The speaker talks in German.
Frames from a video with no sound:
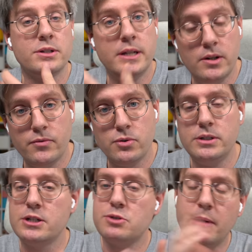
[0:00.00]

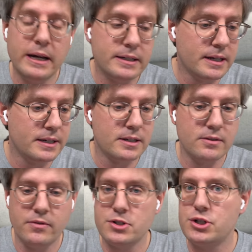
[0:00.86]
telefoniert,
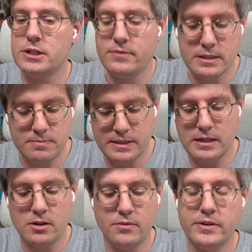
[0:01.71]
Sprachnachrichten verschickt, was man
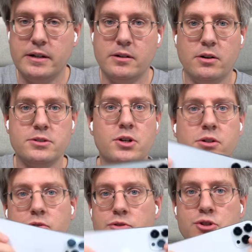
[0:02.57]
darauf dann auch
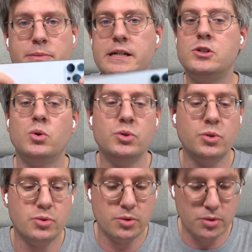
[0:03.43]
zockt und spielt und,
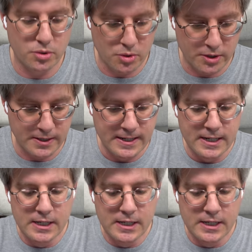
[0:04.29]
und, und, und, und.